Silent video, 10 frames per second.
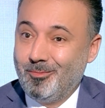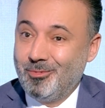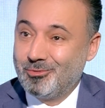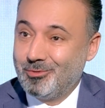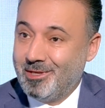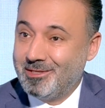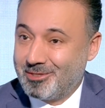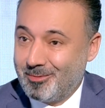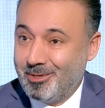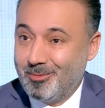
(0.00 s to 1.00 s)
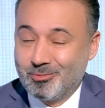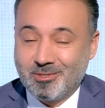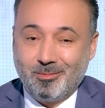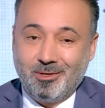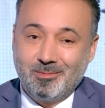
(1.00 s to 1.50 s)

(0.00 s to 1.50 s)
بيجوا ناس شباب وصبايا